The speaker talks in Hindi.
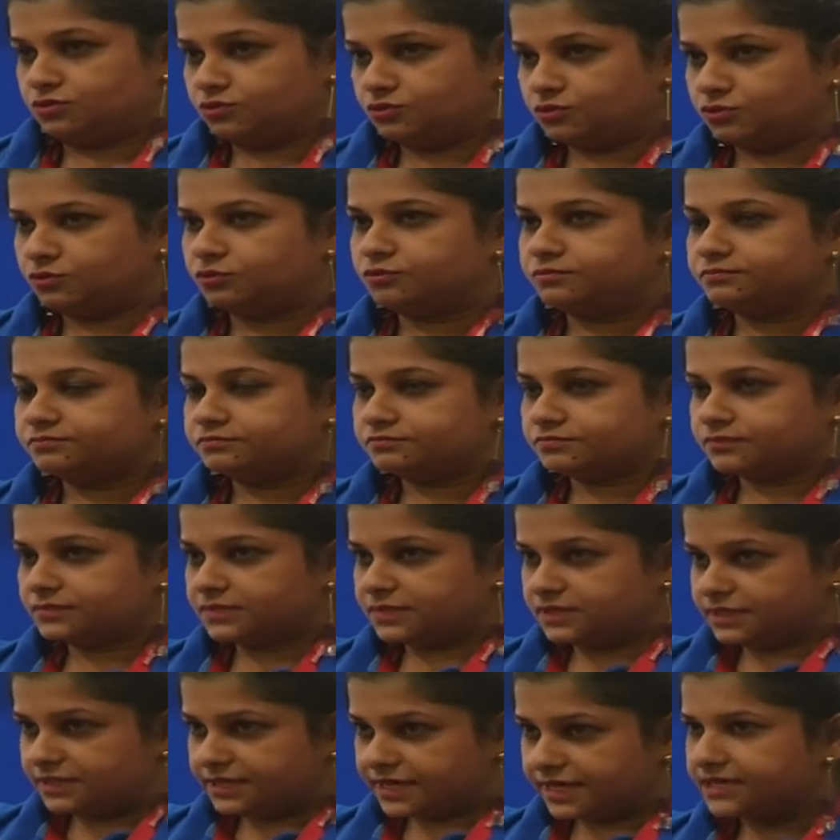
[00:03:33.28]
तो
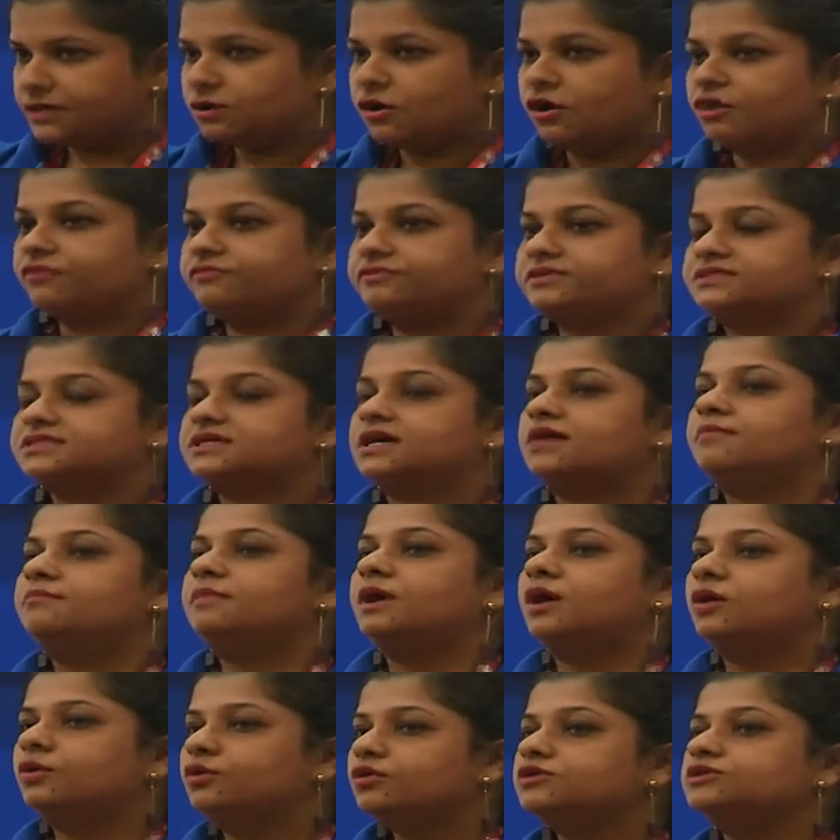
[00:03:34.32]
यही ऑफिस का
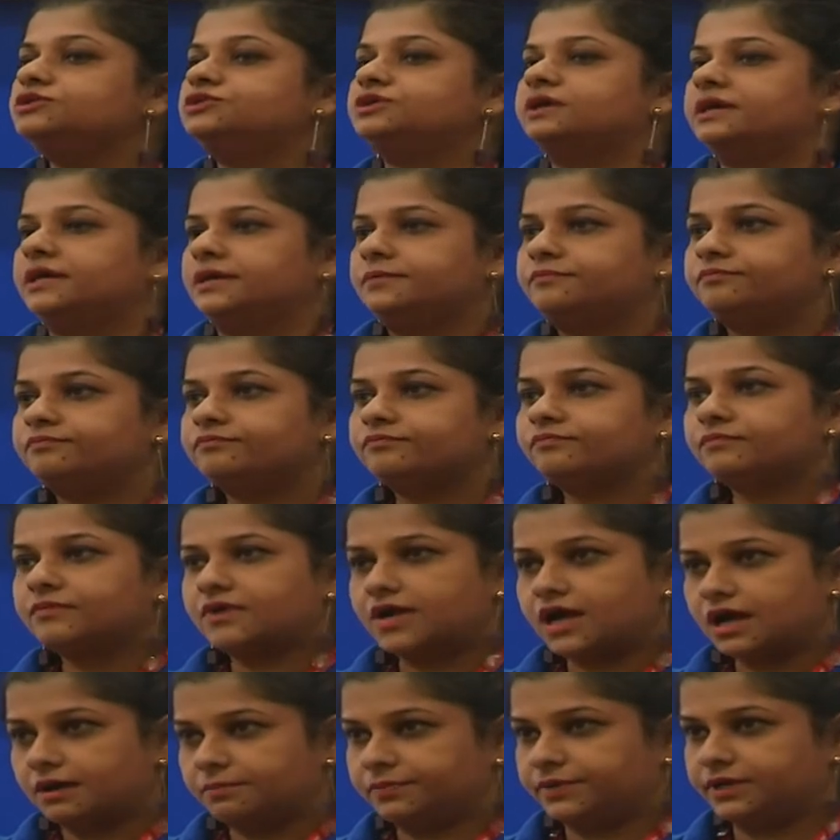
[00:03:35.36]
माहौल जो है
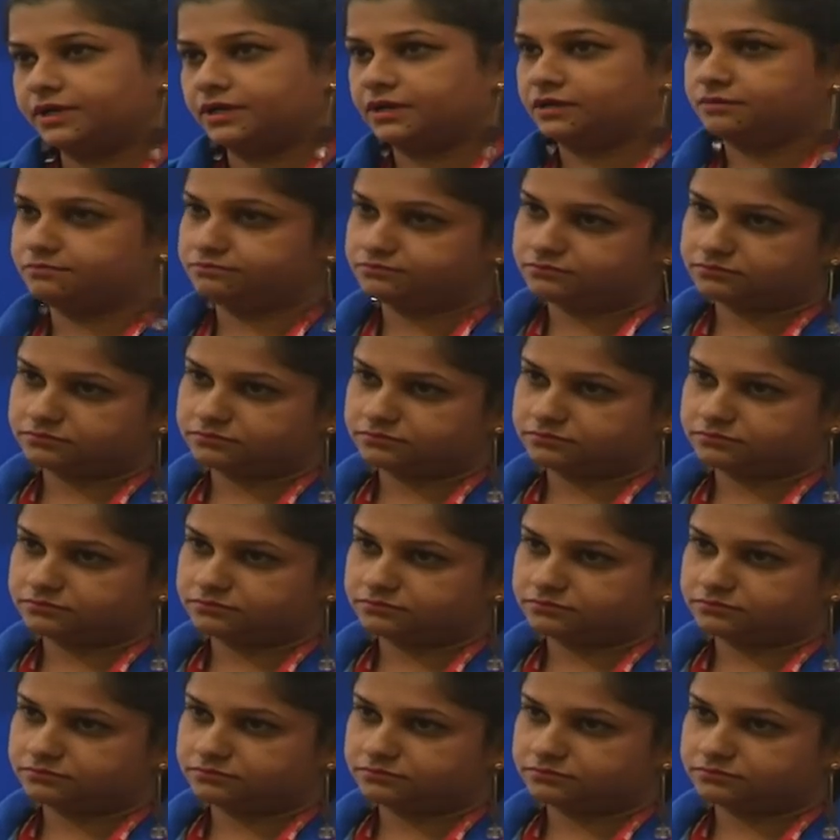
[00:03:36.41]
आपके